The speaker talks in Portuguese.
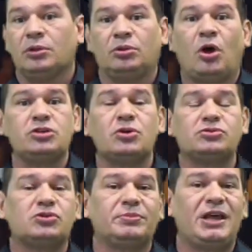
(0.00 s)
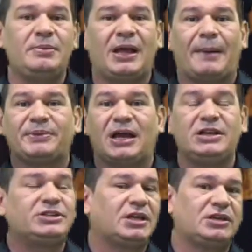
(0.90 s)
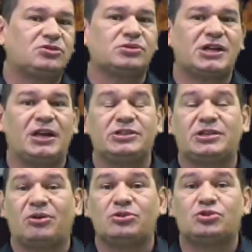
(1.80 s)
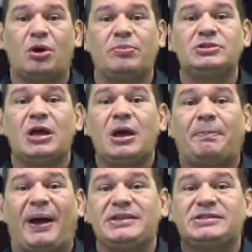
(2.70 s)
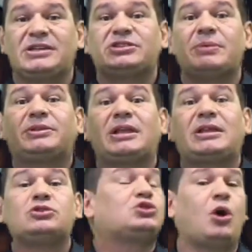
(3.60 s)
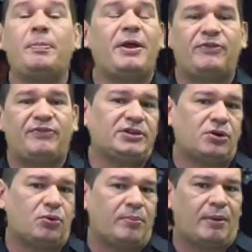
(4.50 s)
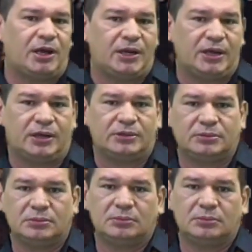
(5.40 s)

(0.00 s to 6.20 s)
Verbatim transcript: nós não somos nem capitalista nem socialista, nós somos países que estamos tentando sobreviver de alguma maneira.